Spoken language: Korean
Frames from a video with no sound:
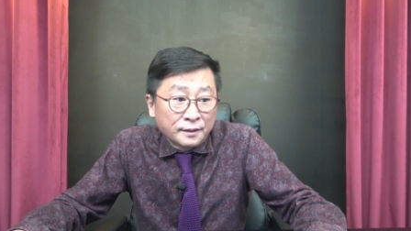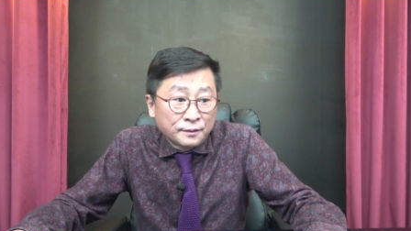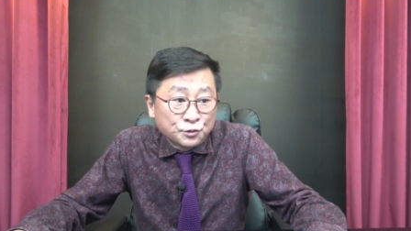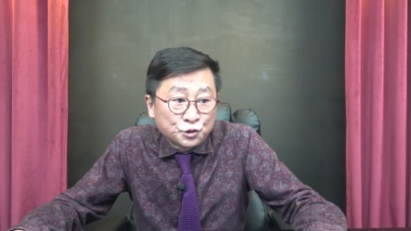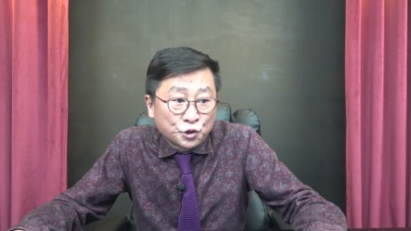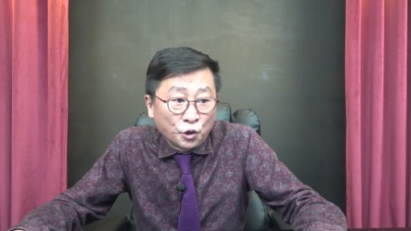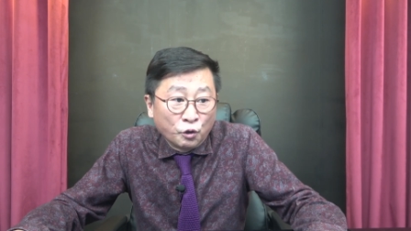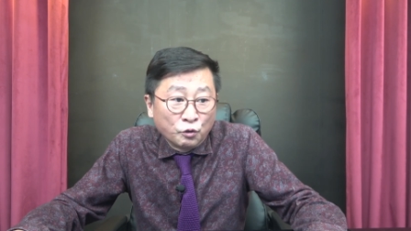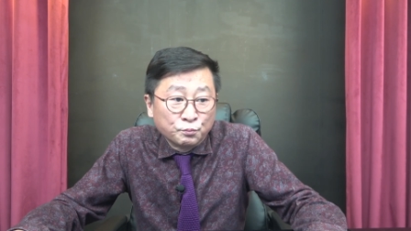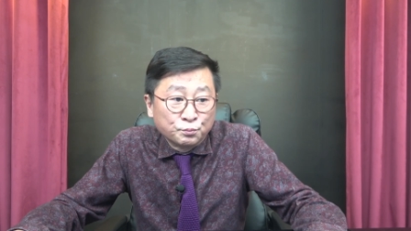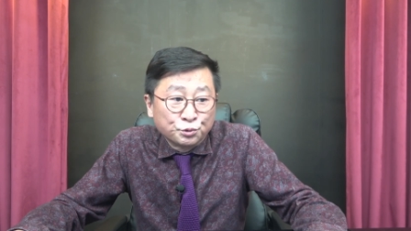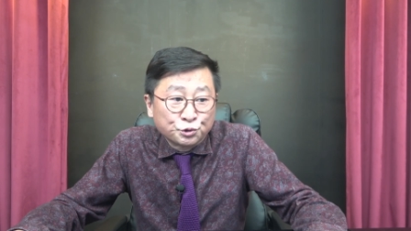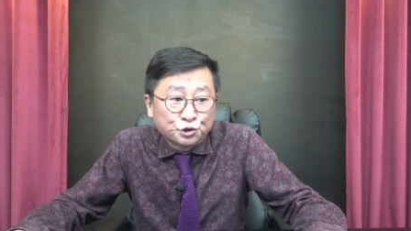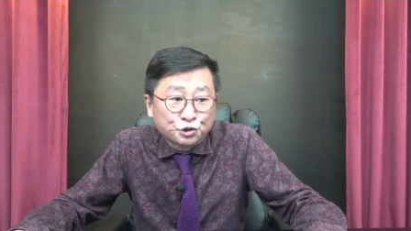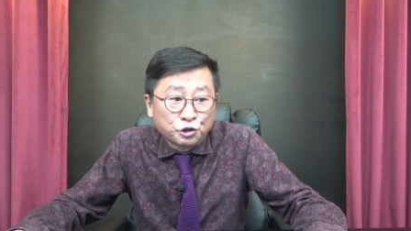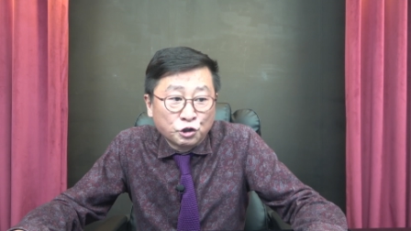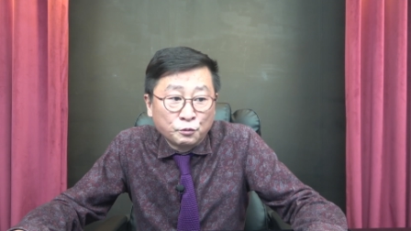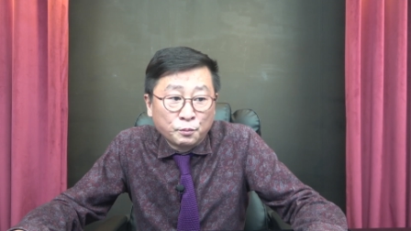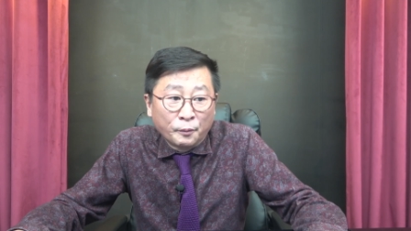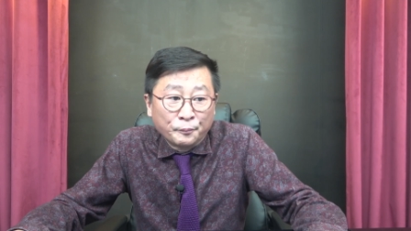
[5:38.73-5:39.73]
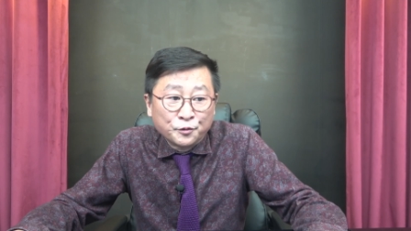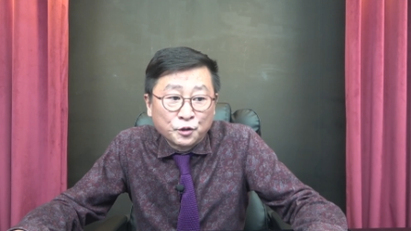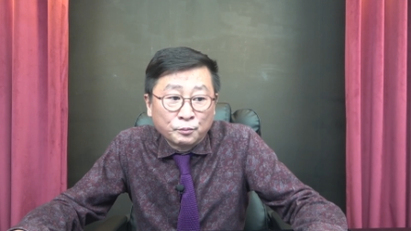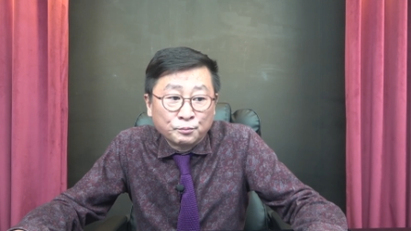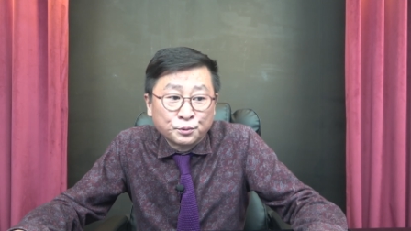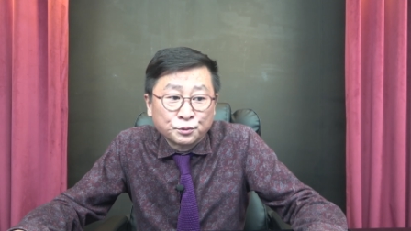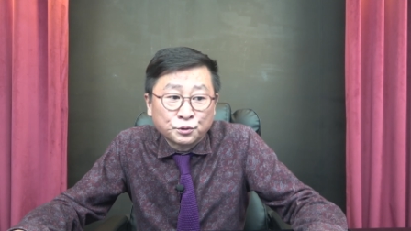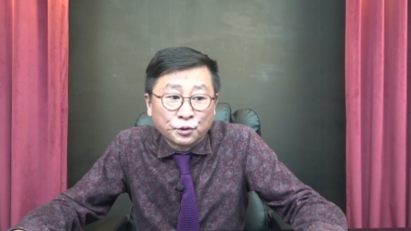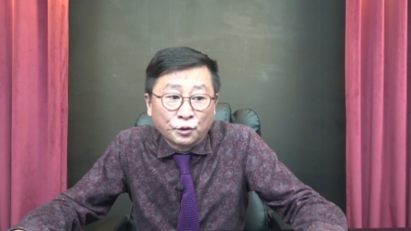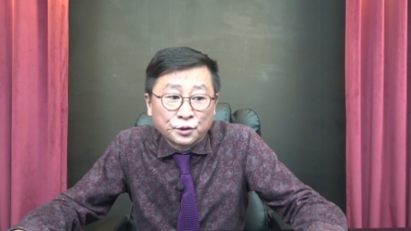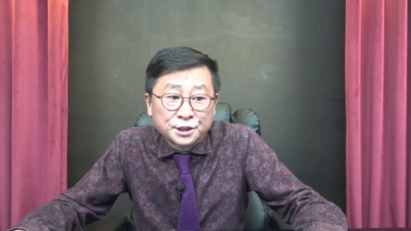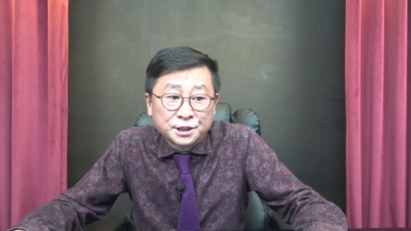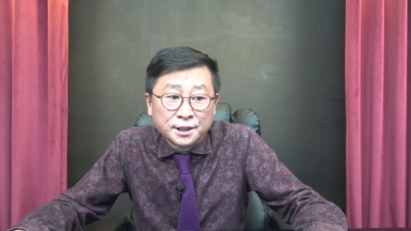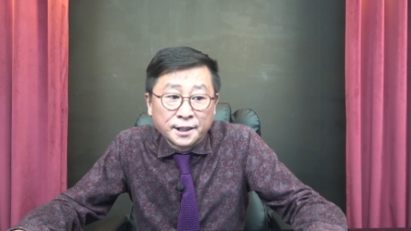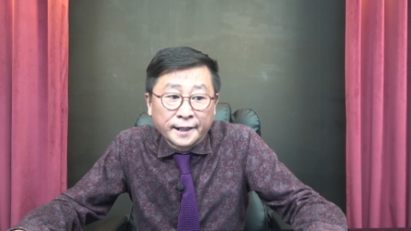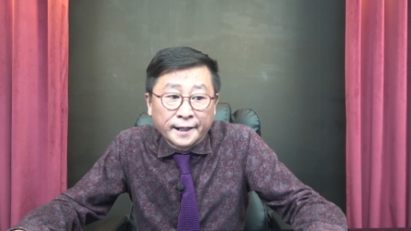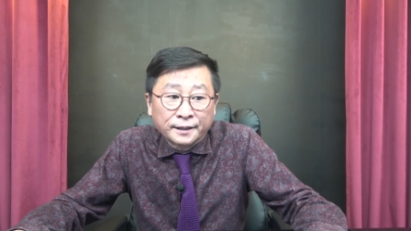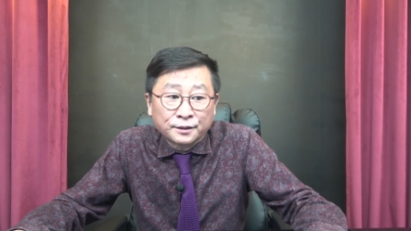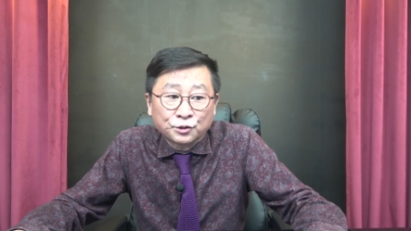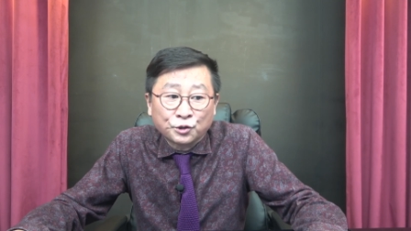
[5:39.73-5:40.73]
정부 출범 전부터
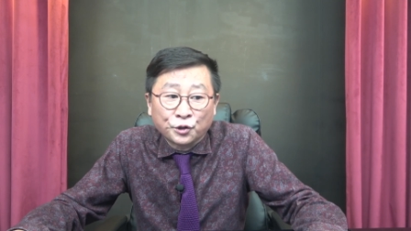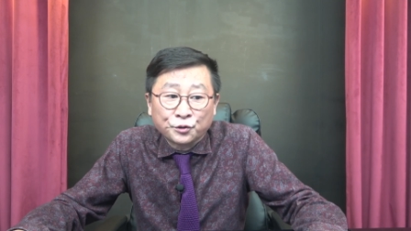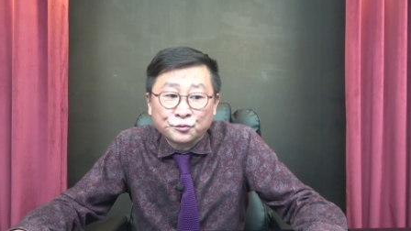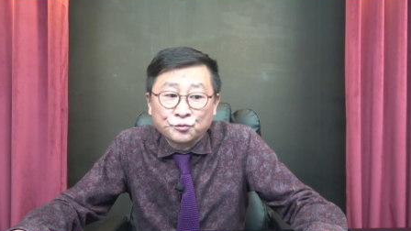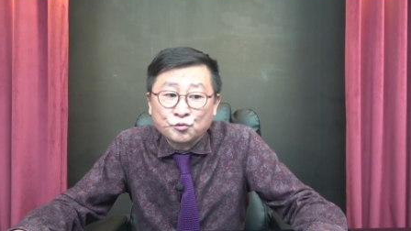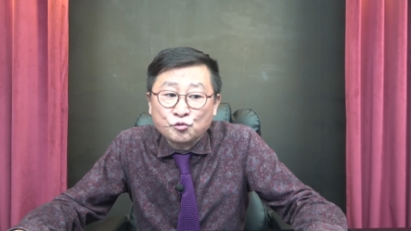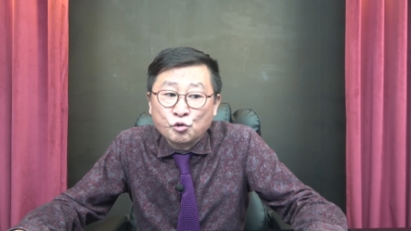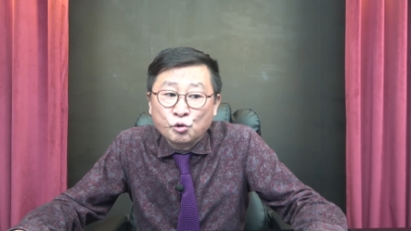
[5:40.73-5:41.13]
진행했던